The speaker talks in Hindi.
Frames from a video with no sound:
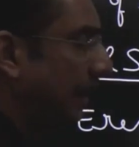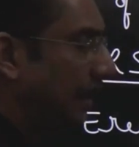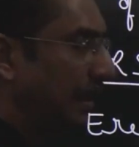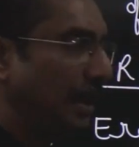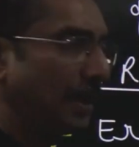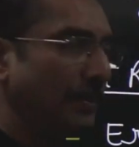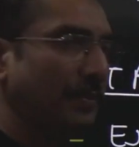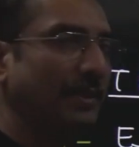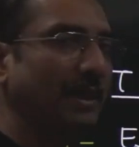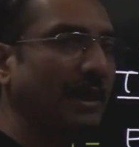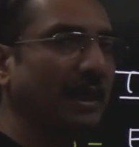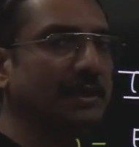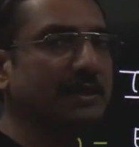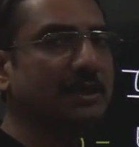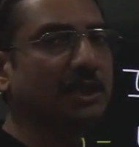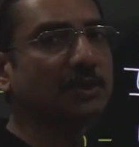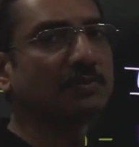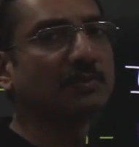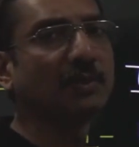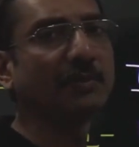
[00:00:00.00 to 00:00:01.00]
लिप के
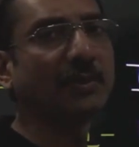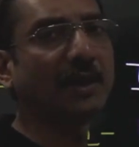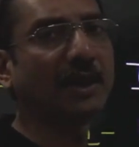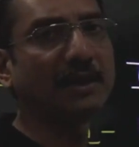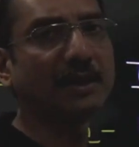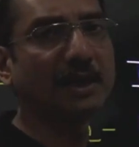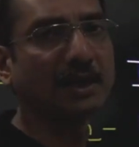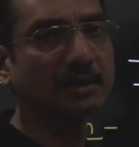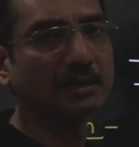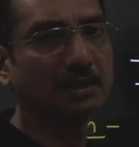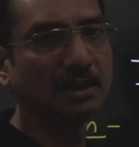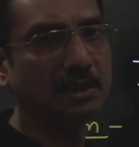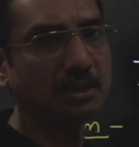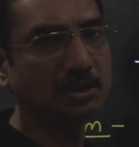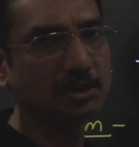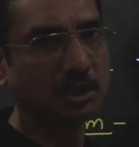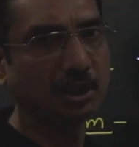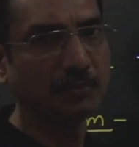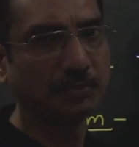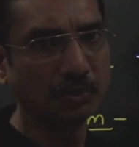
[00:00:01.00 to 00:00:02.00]
एक्सिस में पाई जाती है
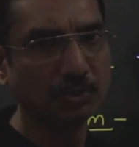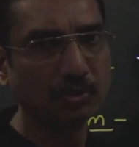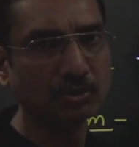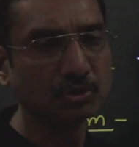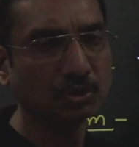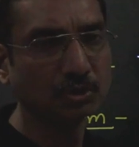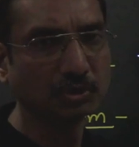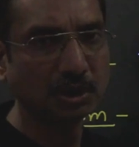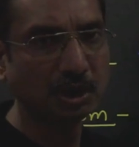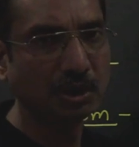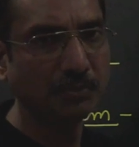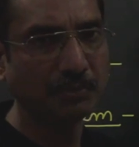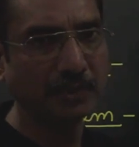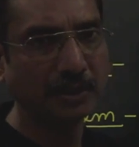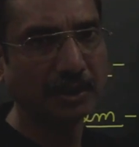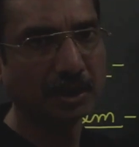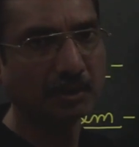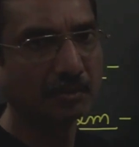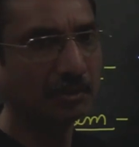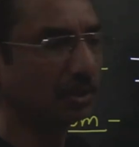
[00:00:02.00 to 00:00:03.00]
स्टिप्यूल्स होते हैं
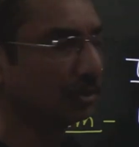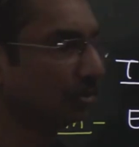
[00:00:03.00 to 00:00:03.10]
पेयर में